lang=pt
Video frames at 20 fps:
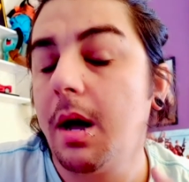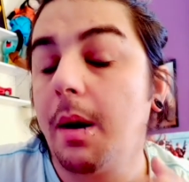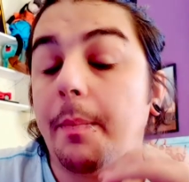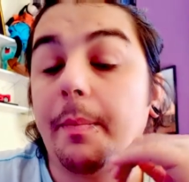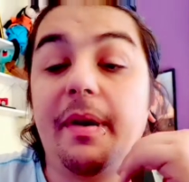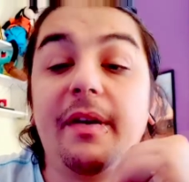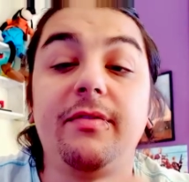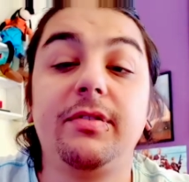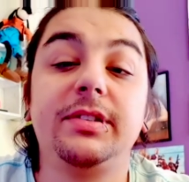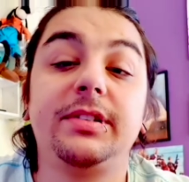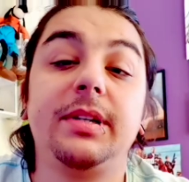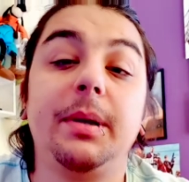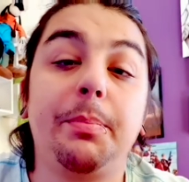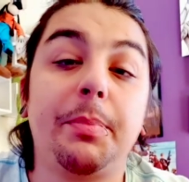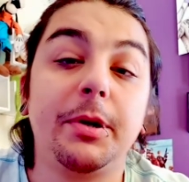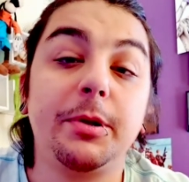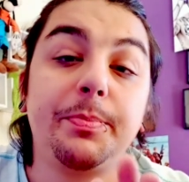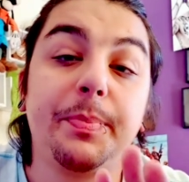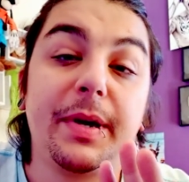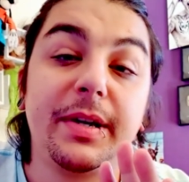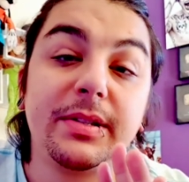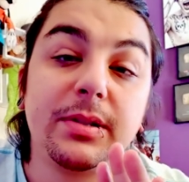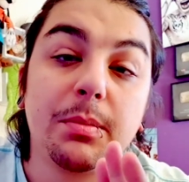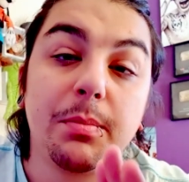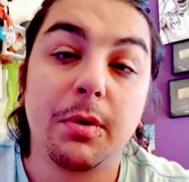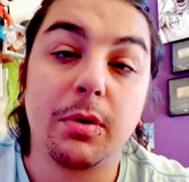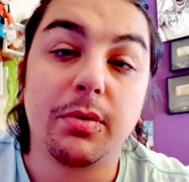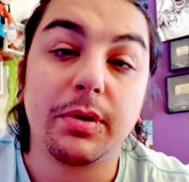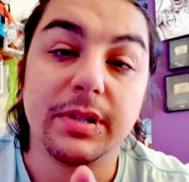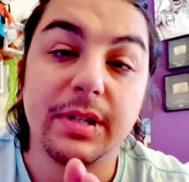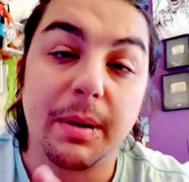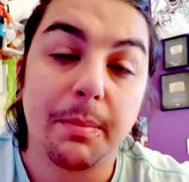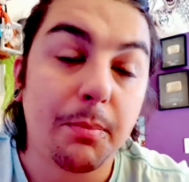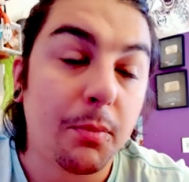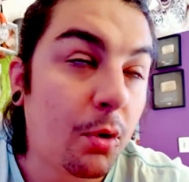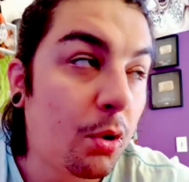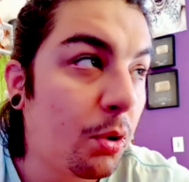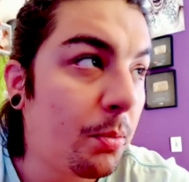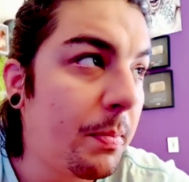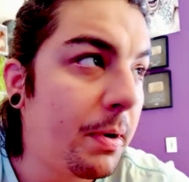Para você pode parecer uma coisa
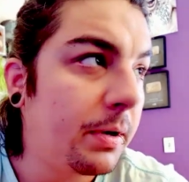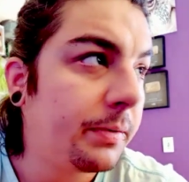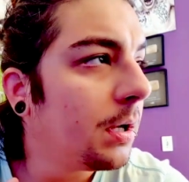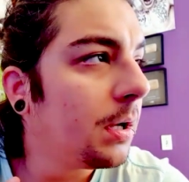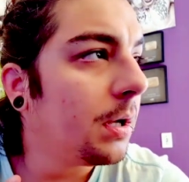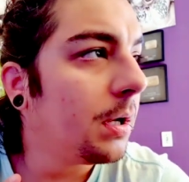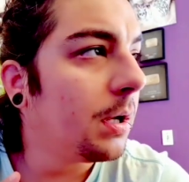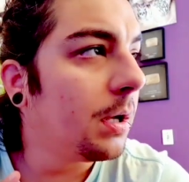boba,